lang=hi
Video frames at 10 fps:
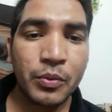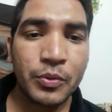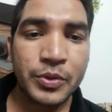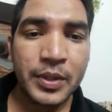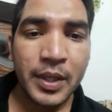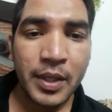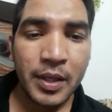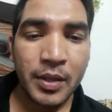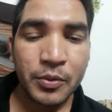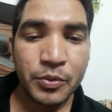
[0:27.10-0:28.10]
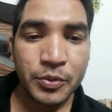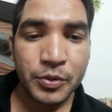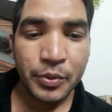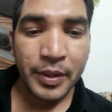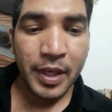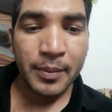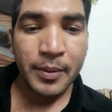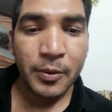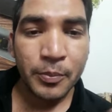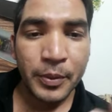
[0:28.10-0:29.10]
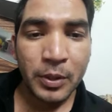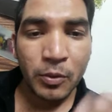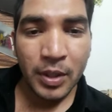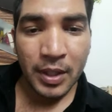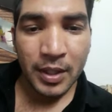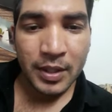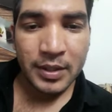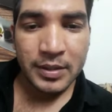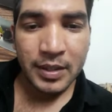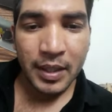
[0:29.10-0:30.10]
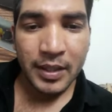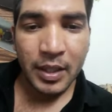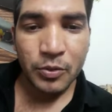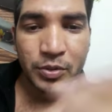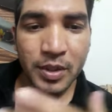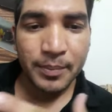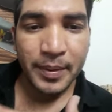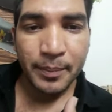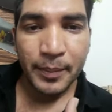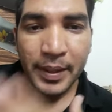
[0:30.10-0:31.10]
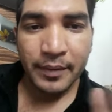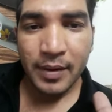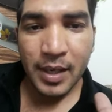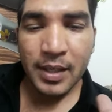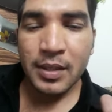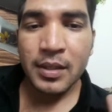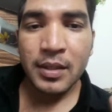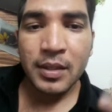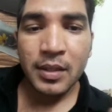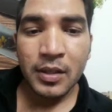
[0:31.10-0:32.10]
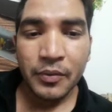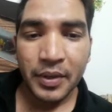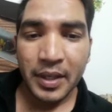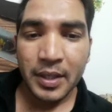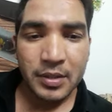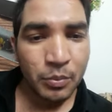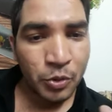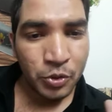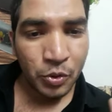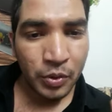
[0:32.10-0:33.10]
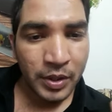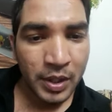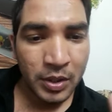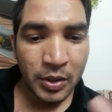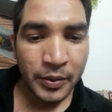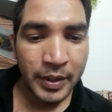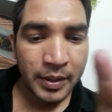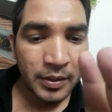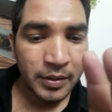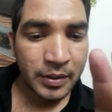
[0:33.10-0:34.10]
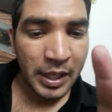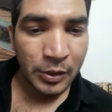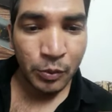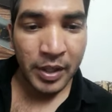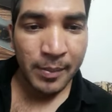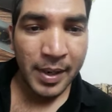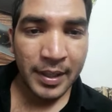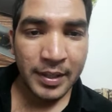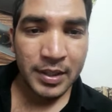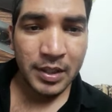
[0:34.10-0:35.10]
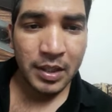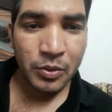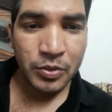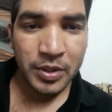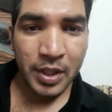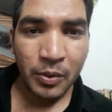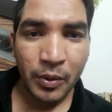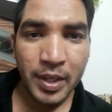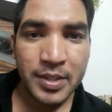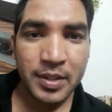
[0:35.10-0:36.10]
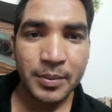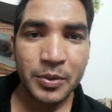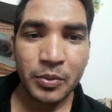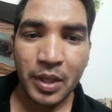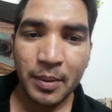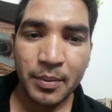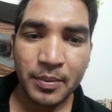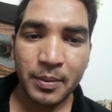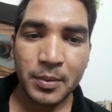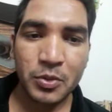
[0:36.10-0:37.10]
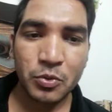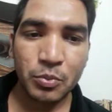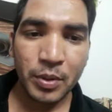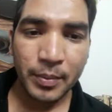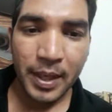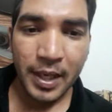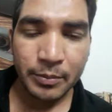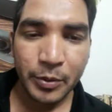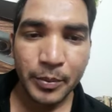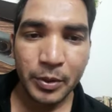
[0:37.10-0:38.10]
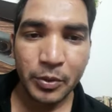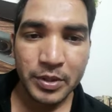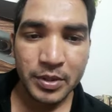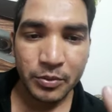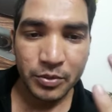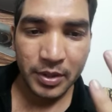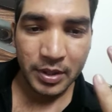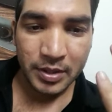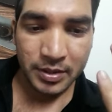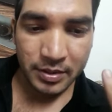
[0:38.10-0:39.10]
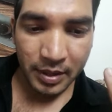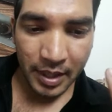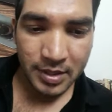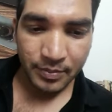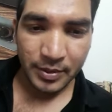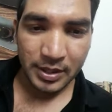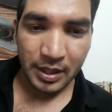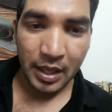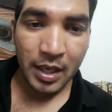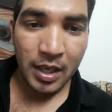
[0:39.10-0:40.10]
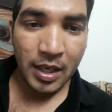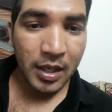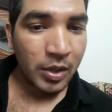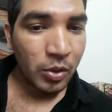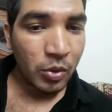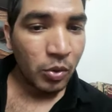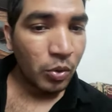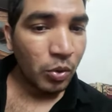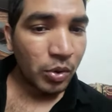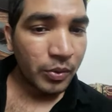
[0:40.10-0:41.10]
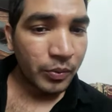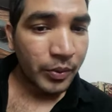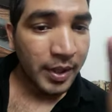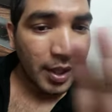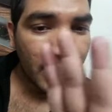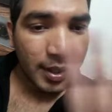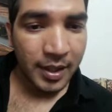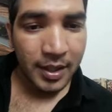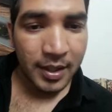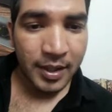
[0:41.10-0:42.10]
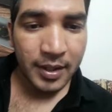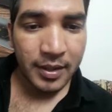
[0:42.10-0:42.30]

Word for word: उसने उस दुनिया में वो बिल्कुल अलग इंसान था उसने अपने परिवार वगैरह सबको छोड़ दिया था और एक नई दुनिया में आना चाहता था उसकी एक ख्वाहिश थी मैं दुनिया में फेमस हूँ मैं बड़ा आदमी बनूँ उसने एक नया सपना था और वो काले कलर का